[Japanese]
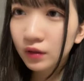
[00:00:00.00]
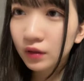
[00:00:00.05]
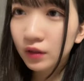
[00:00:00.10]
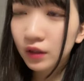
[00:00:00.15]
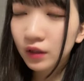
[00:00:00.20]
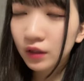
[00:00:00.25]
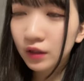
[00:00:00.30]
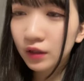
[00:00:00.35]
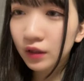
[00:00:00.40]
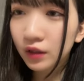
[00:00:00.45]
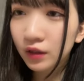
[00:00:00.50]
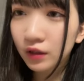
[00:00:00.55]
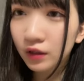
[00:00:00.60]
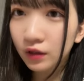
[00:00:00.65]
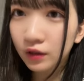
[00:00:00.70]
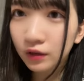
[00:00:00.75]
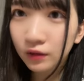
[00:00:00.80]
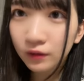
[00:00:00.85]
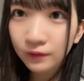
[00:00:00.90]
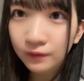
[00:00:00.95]
元気な
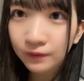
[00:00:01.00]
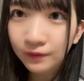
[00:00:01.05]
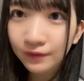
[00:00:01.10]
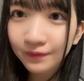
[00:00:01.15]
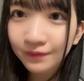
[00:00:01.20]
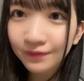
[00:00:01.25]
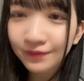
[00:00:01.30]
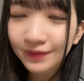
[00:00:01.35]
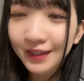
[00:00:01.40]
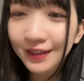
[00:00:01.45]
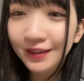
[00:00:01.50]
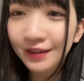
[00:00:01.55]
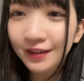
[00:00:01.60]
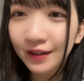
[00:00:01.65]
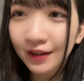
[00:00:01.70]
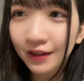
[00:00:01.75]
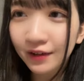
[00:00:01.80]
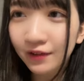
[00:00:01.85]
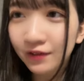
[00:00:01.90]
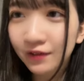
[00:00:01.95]
らいいん
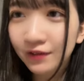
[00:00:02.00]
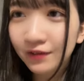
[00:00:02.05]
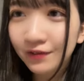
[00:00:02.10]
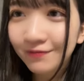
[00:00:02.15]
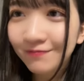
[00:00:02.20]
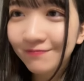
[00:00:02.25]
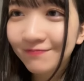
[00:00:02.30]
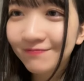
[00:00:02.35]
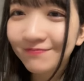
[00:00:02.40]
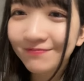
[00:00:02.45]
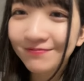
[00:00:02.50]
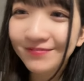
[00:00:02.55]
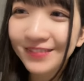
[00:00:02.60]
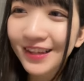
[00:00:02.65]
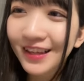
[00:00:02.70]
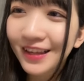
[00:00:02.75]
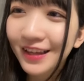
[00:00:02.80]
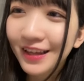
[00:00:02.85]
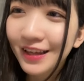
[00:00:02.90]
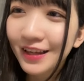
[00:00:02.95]
だよ
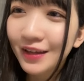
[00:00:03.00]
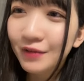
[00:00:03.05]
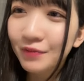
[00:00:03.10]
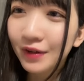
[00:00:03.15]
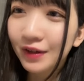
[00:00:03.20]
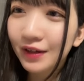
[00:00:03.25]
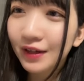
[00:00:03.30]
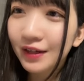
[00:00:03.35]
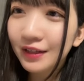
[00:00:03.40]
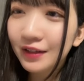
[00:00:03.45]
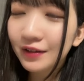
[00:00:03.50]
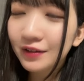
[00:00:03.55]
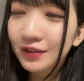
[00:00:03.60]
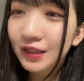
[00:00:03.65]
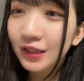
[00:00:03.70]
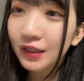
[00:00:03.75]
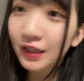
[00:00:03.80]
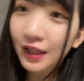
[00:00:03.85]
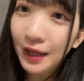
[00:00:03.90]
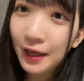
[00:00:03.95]
まかり楽し
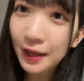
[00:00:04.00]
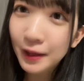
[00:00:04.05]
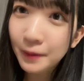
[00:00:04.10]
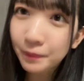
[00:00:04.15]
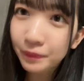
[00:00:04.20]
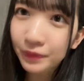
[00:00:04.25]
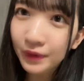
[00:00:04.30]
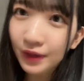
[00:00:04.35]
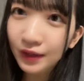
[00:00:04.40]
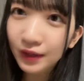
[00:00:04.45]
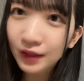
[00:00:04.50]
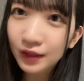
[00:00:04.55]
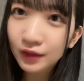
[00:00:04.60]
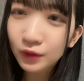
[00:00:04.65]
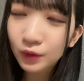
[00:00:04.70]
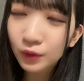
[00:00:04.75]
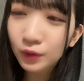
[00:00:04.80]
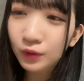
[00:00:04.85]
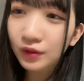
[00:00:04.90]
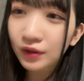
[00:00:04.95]
くねありが
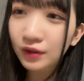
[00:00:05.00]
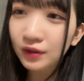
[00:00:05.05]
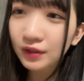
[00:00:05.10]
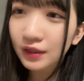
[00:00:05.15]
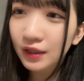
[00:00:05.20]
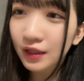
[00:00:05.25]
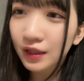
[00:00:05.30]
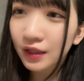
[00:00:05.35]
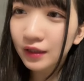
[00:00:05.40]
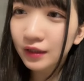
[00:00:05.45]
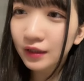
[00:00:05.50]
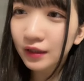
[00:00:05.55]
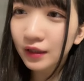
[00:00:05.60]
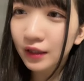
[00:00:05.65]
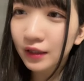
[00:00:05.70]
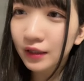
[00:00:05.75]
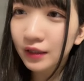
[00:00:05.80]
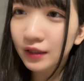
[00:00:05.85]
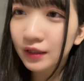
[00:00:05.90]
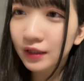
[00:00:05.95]
とうたくさん
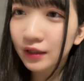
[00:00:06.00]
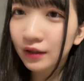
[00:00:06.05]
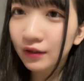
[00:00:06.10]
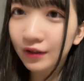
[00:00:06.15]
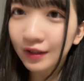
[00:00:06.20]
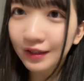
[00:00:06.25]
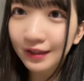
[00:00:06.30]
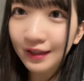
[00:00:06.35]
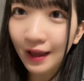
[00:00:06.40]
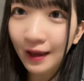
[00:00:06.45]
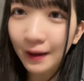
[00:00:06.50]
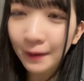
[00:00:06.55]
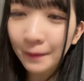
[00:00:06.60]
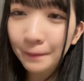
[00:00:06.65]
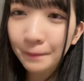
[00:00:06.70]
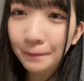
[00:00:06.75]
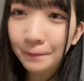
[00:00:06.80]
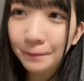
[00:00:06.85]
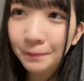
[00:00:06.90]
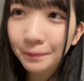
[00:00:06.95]
会いに来てくれてあ
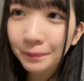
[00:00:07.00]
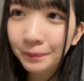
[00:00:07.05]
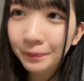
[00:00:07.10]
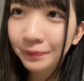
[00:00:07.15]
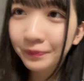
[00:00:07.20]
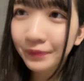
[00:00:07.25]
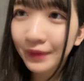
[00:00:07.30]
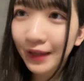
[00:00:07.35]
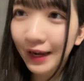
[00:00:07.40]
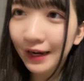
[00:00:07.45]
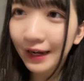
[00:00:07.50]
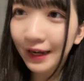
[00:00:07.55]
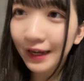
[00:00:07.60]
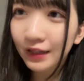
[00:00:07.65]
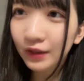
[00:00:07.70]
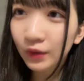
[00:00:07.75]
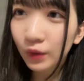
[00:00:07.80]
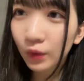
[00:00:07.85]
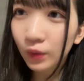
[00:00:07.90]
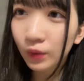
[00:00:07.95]
りが
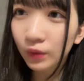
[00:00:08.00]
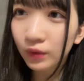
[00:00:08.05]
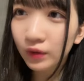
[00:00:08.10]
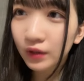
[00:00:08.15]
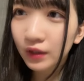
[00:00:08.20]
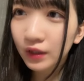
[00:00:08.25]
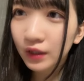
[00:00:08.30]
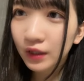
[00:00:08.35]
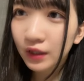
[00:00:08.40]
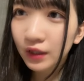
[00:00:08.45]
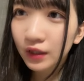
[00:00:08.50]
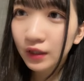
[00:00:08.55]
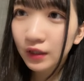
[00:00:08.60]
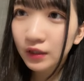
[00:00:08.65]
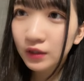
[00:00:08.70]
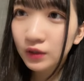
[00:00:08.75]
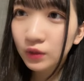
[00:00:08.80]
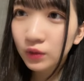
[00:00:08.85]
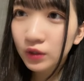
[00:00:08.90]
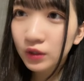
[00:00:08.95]
とう
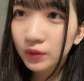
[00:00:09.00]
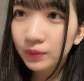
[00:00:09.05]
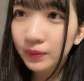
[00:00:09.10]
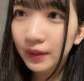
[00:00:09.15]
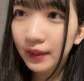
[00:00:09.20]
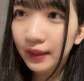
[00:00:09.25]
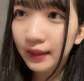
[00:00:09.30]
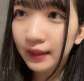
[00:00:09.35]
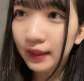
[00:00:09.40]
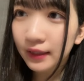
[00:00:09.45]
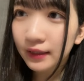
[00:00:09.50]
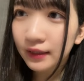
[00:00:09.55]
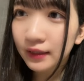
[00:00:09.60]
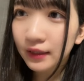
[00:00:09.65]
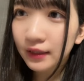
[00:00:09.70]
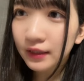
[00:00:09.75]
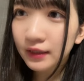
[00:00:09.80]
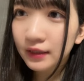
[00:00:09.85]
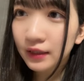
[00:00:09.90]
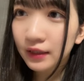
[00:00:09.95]
少し見ない間
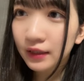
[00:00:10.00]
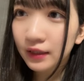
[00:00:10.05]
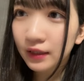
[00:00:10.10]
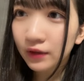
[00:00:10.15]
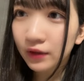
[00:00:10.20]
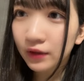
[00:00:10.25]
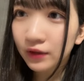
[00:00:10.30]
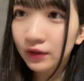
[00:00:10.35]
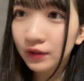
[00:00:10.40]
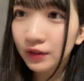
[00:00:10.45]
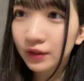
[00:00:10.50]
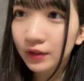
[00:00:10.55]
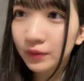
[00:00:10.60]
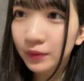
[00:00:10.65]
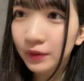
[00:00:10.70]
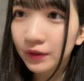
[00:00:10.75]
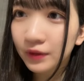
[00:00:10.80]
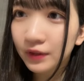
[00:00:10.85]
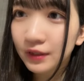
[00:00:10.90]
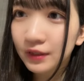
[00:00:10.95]
にさらに可愛くなって
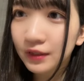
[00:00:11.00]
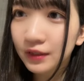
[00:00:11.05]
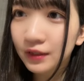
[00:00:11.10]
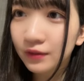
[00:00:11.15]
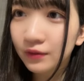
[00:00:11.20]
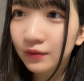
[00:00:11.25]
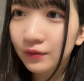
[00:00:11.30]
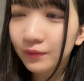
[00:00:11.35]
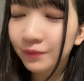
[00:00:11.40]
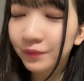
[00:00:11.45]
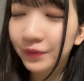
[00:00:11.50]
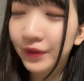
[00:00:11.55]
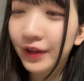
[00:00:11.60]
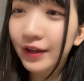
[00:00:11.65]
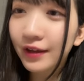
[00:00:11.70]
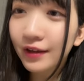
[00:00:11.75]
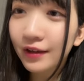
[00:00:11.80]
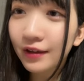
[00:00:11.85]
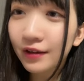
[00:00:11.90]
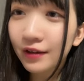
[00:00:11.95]
びっくりしてきたね
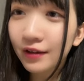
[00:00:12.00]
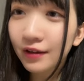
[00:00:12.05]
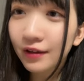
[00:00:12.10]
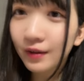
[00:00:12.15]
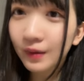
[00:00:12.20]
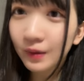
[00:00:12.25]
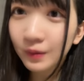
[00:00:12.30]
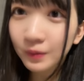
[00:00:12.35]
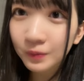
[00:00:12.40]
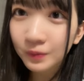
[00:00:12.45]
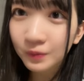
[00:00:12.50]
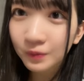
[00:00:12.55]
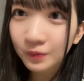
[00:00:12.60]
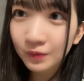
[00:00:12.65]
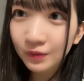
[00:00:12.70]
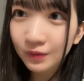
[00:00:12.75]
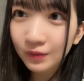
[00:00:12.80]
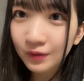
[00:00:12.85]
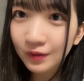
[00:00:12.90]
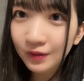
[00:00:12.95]
え
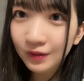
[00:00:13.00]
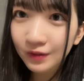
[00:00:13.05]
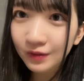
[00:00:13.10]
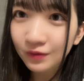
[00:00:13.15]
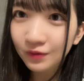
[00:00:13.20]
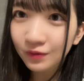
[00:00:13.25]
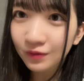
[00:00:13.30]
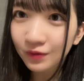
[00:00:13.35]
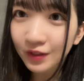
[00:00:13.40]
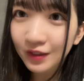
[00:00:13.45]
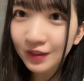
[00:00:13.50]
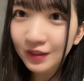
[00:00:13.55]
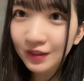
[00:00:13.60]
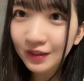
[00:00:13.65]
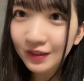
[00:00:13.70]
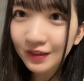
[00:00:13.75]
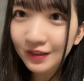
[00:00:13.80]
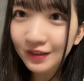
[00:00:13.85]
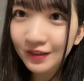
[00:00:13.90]
嬉し